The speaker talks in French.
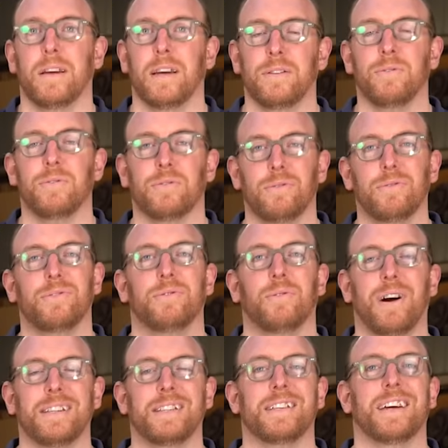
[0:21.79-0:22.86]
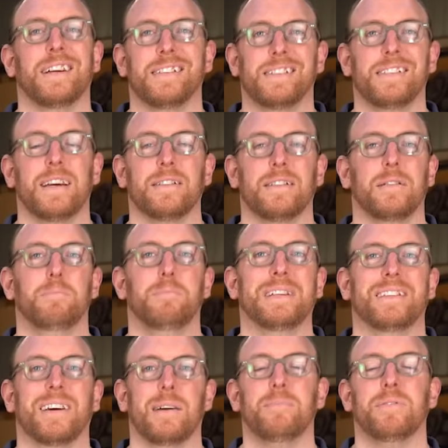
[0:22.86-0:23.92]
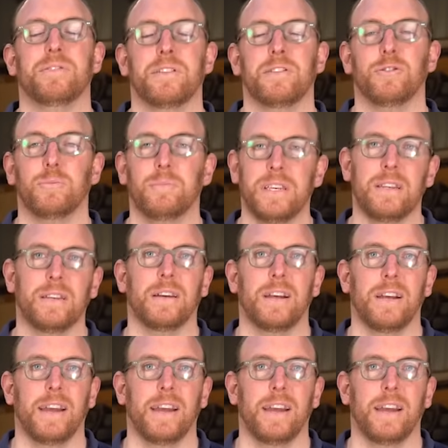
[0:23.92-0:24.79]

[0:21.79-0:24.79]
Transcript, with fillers: est une solution radicale certes, mais très peu économique,